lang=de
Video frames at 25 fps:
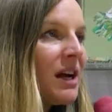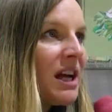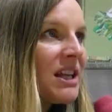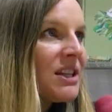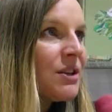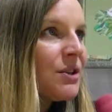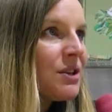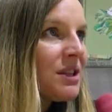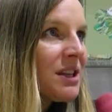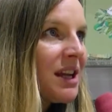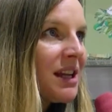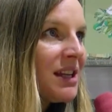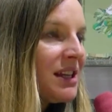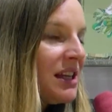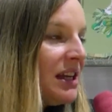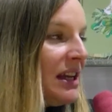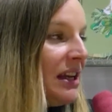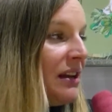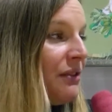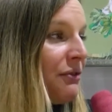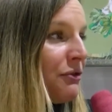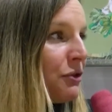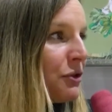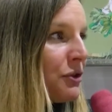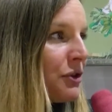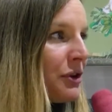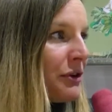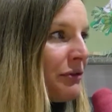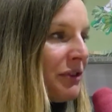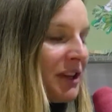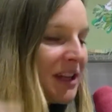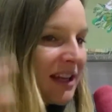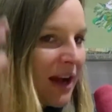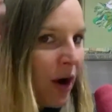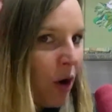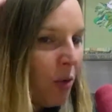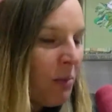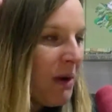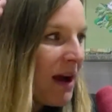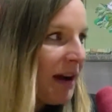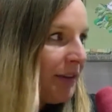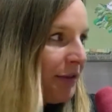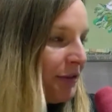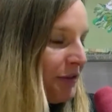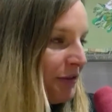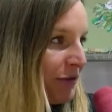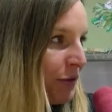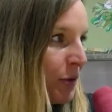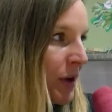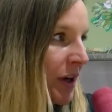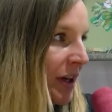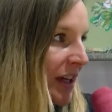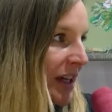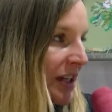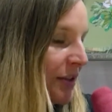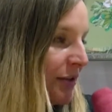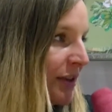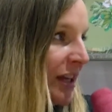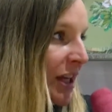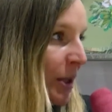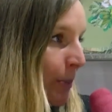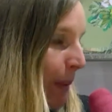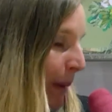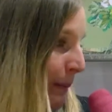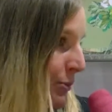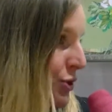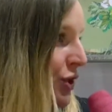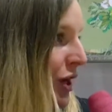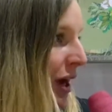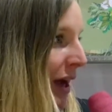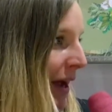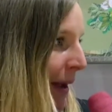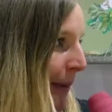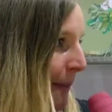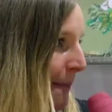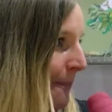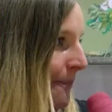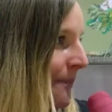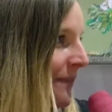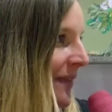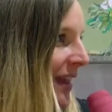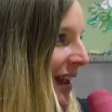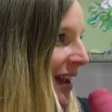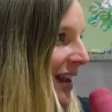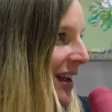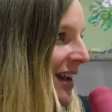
assoziativ und irgendwie traumhaft vorgeht wie ich beim Schreiben.